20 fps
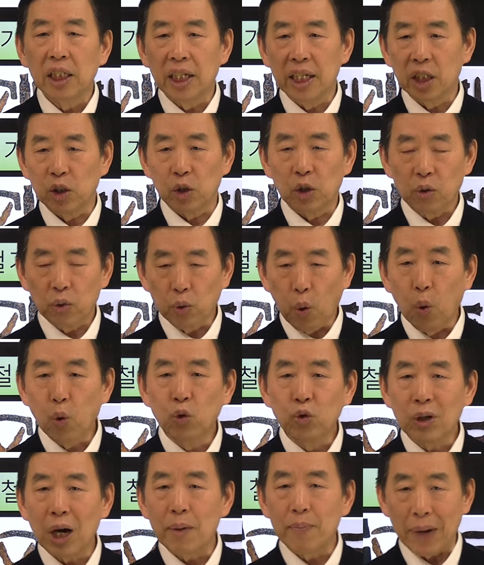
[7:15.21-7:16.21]
예,
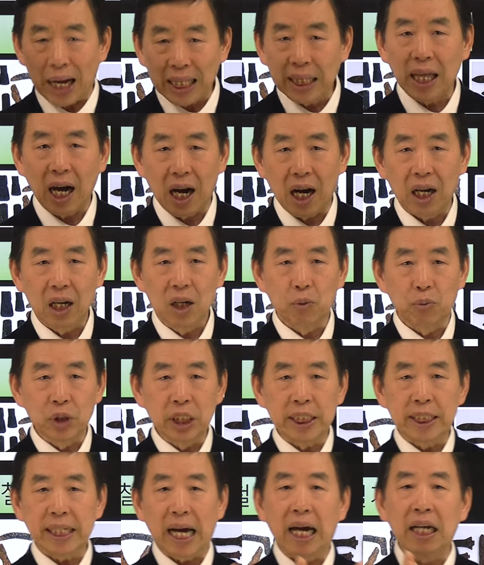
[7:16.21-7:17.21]
도구가 많다.
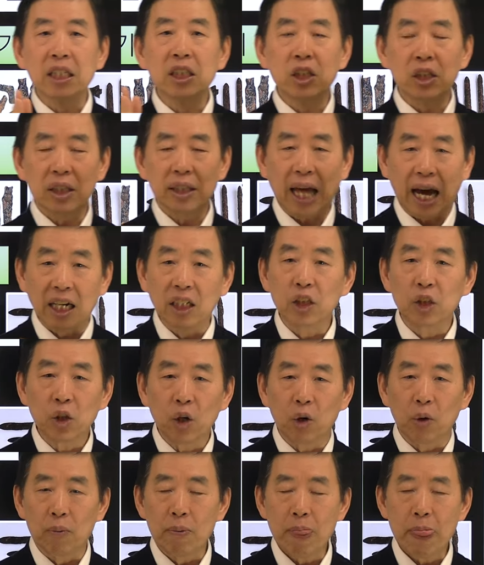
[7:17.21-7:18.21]
무지
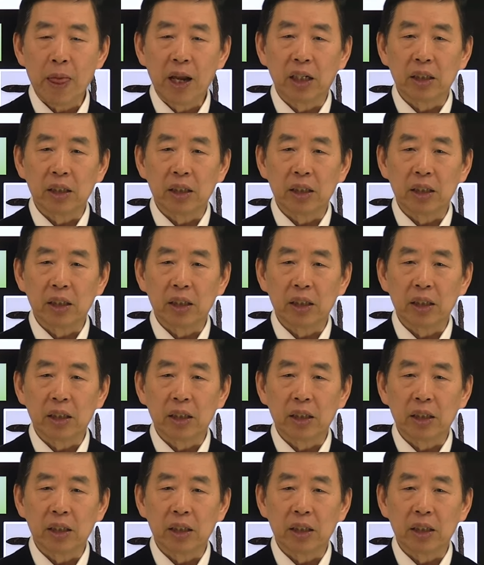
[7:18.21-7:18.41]
다르죠.